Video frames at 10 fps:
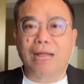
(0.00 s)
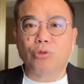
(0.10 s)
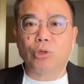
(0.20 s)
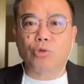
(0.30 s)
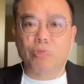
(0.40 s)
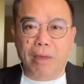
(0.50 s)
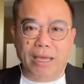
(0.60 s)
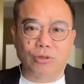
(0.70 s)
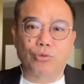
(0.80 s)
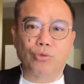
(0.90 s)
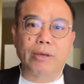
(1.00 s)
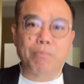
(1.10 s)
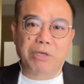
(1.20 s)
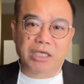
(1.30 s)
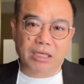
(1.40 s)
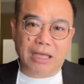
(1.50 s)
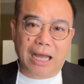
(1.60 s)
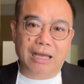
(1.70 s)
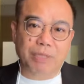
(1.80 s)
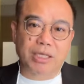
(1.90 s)
他对于美元
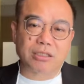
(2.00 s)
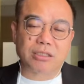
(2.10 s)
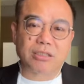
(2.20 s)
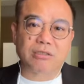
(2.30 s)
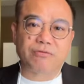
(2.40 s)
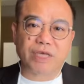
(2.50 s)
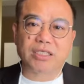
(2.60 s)
应该贬值是